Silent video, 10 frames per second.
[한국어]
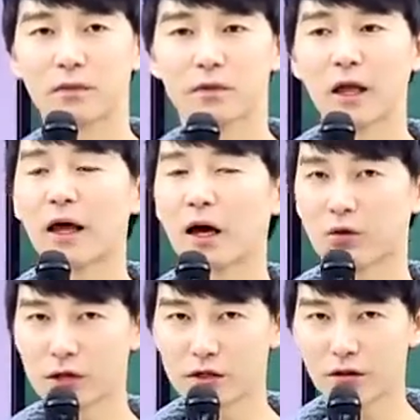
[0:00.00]
내
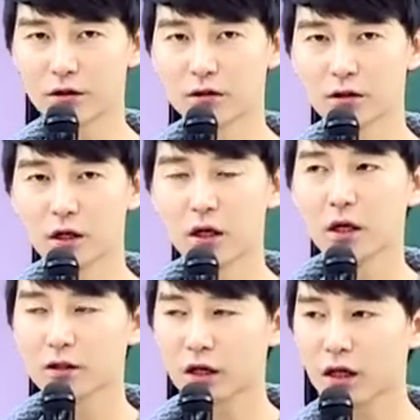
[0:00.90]
학원에서는.
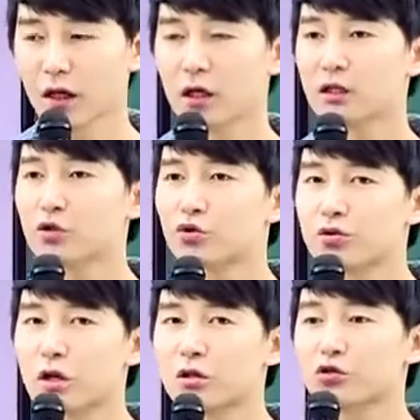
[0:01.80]
근데
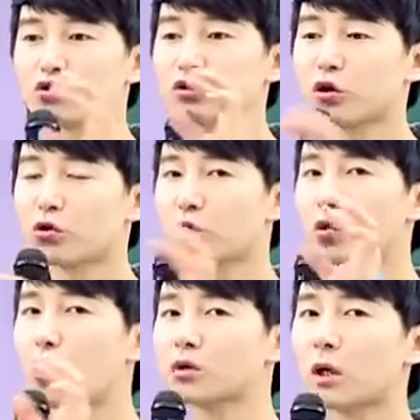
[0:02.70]
이투스에선 주적으로
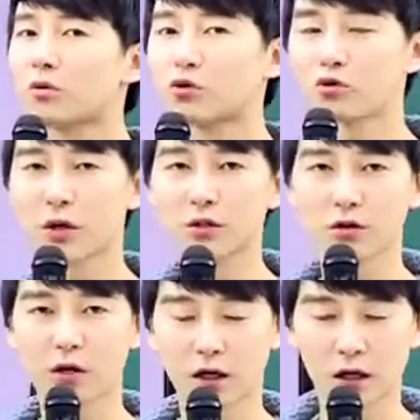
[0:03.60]
고3을 위주로
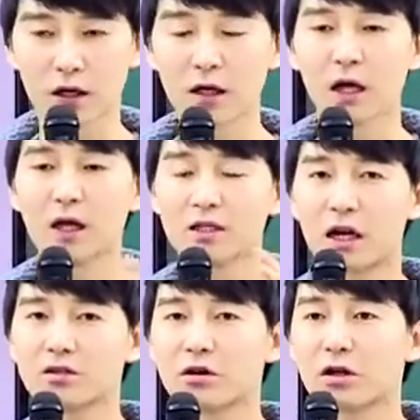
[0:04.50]
했었다가
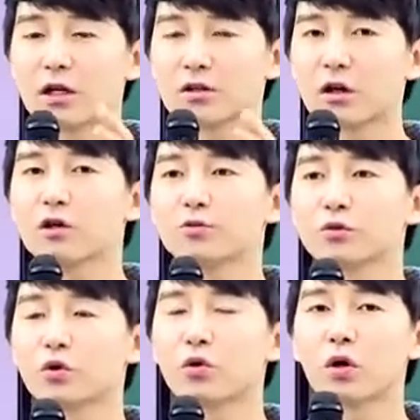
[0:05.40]
작년에
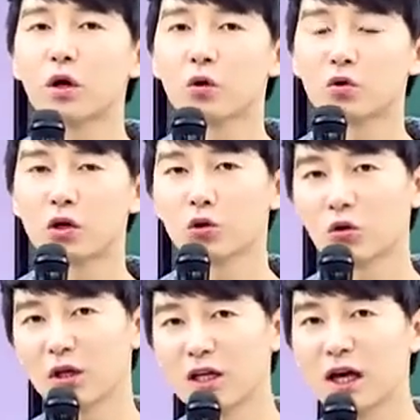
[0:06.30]
처음으로 고등학교
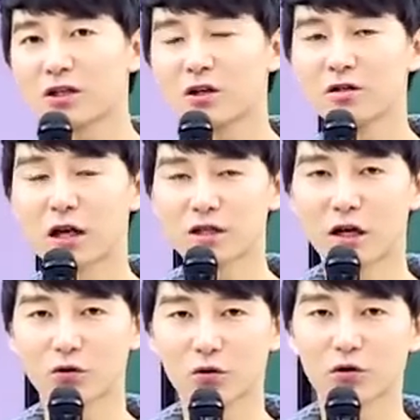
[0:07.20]
1, 2학년
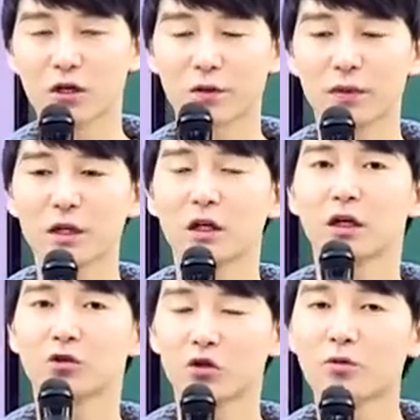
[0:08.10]
대상으로 선생님이
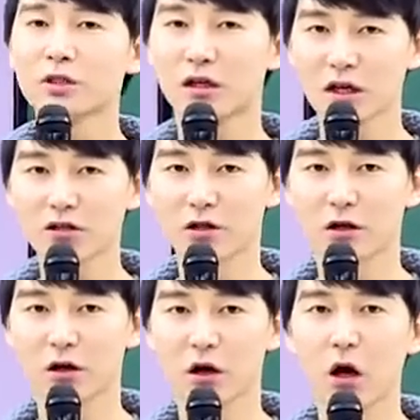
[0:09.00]
수업을
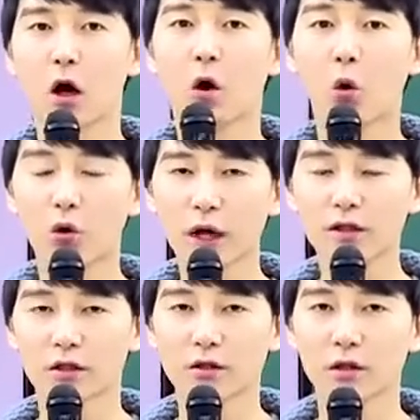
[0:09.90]
시작했어요.
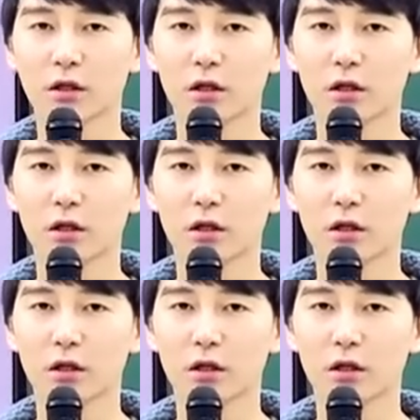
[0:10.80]
올해는